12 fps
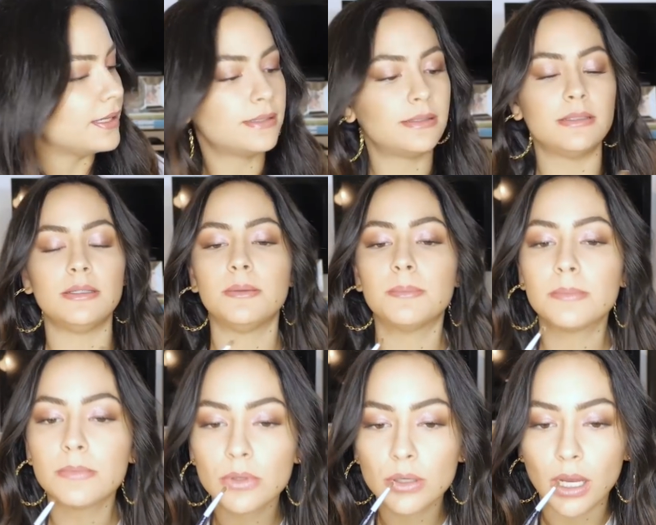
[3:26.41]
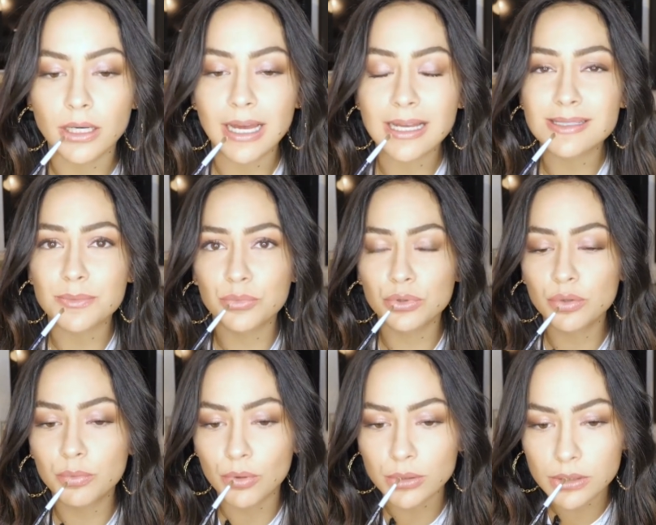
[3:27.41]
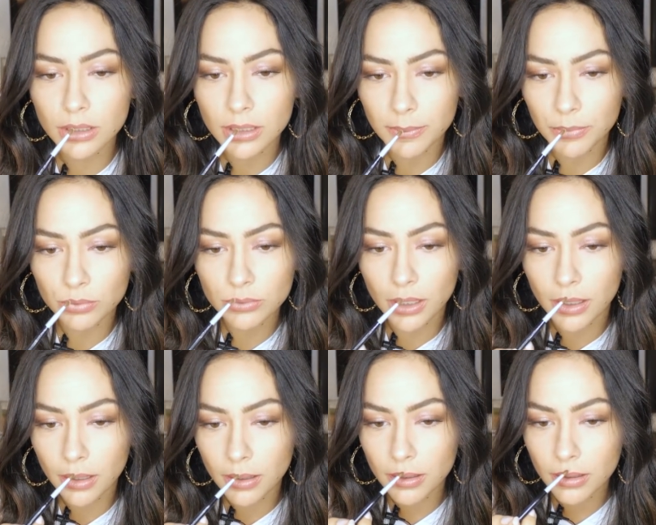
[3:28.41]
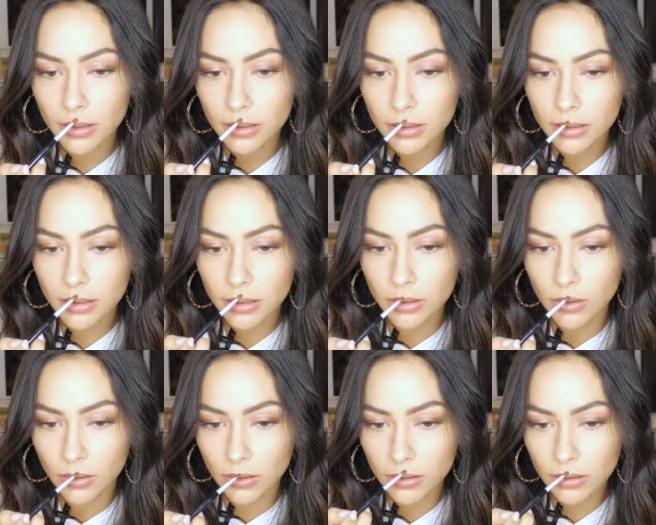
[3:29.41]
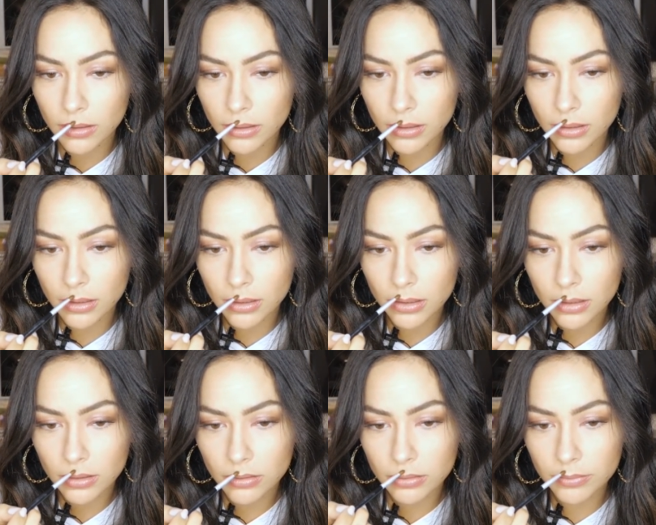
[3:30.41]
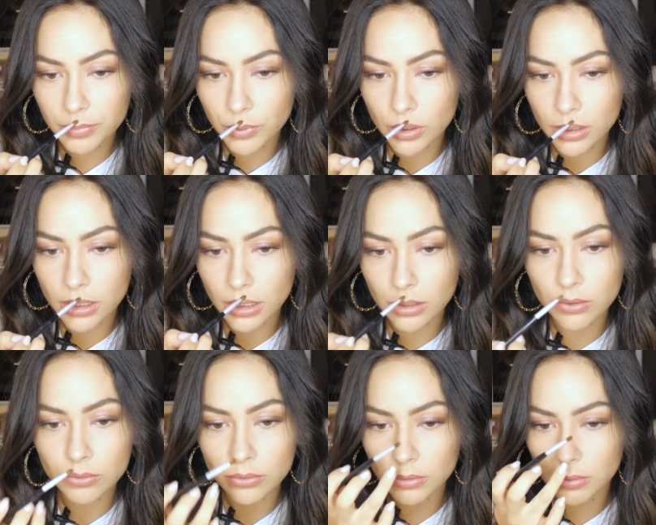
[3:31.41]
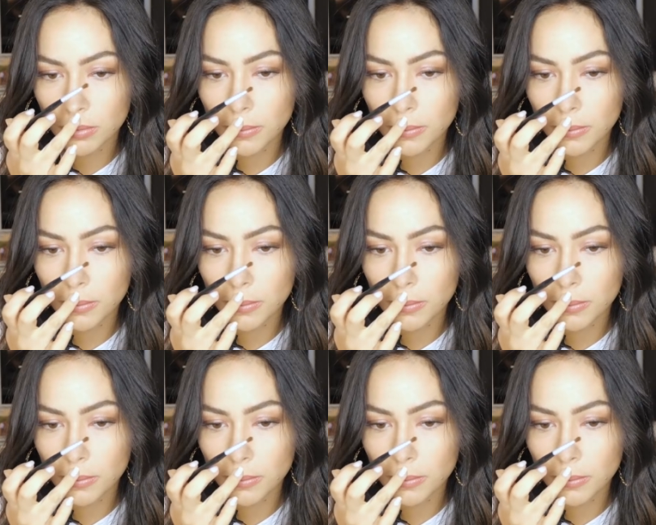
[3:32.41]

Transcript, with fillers: esse. Aliás, é muito bom isso aqui, é bom ter. E ó, um pouquinho